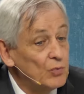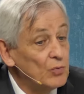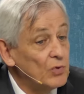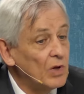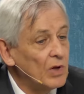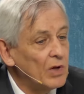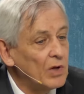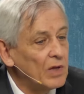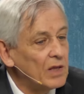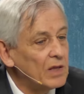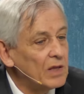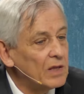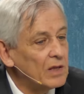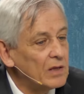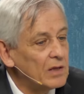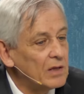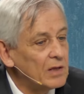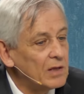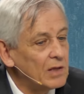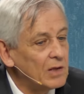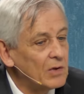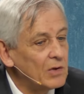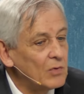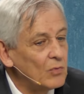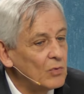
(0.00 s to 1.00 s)
tout en,
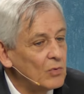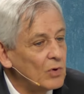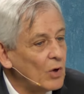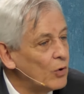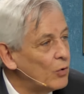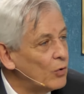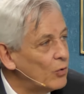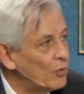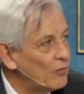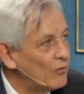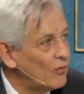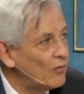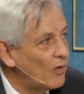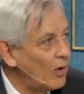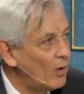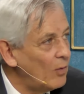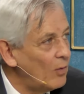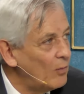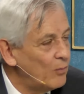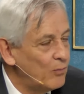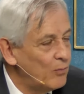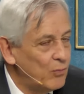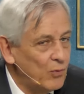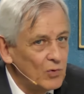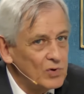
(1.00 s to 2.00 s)
tout
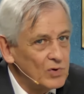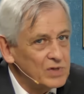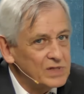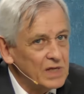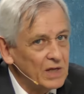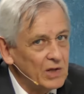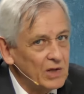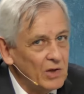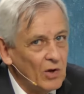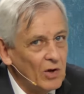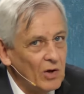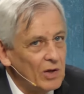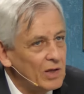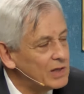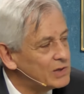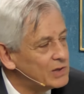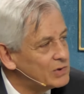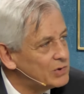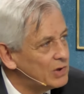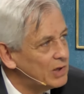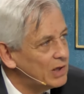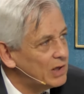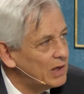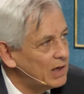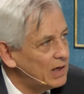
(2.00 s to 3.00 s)
œuvrant pour le Seigneur dans
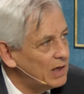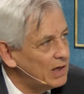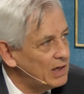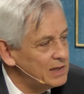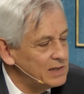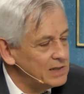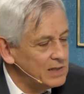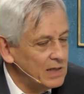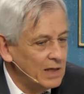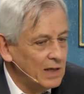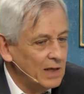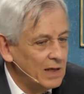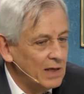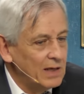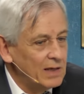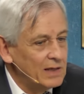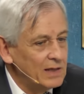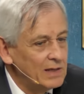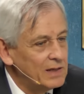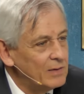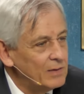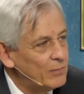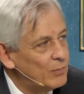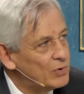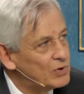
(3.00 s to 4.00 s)
une église,
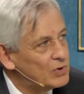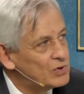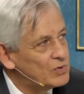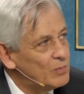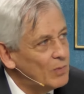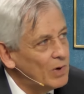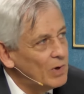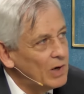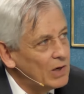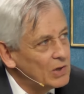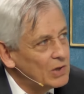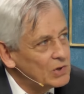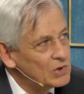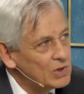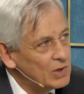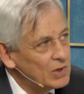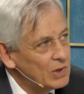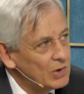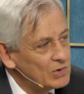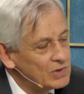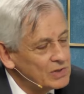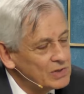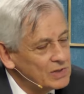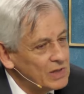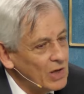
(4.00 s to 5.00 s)
il peut se
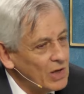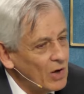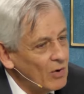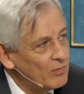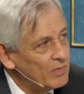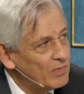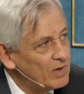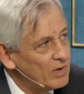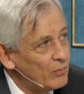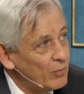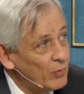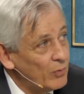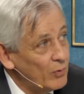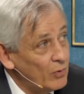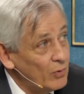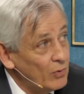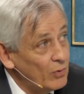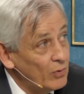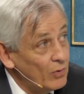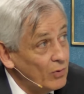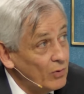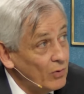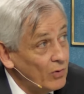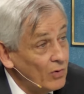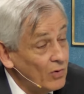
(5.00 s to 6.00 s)
mélanger aussi un petit
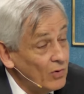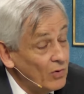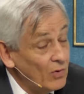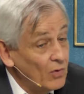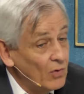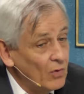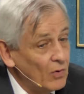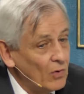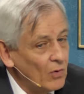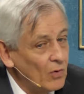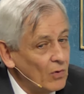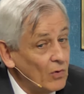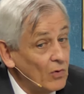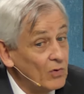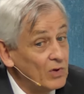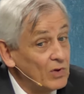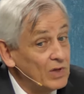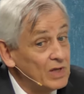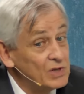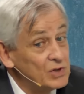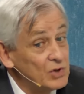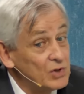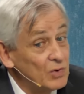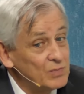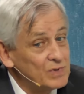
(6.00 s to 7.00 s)
peu euh,
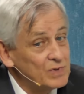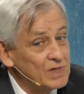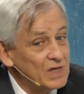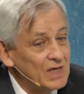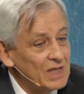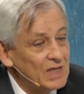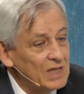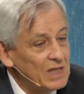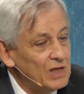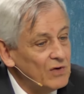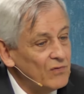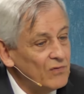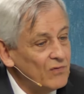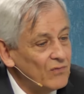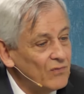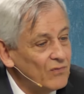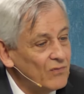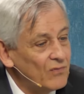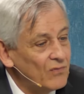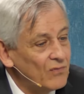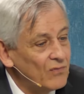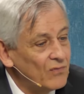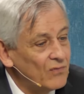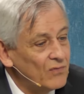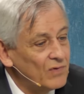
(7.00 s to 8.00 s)
des
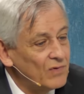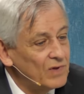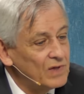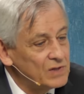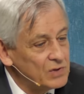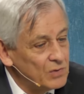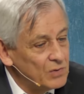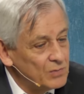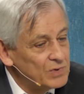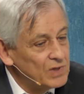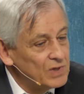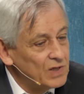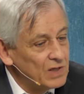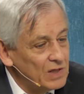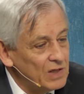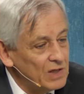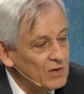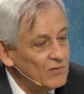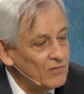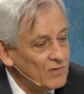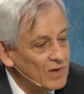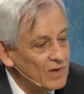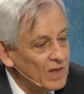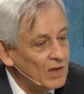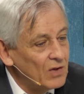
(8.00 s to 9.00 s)
objectifs, des
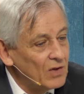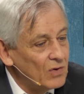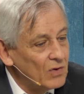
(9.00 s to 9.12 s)
objectifs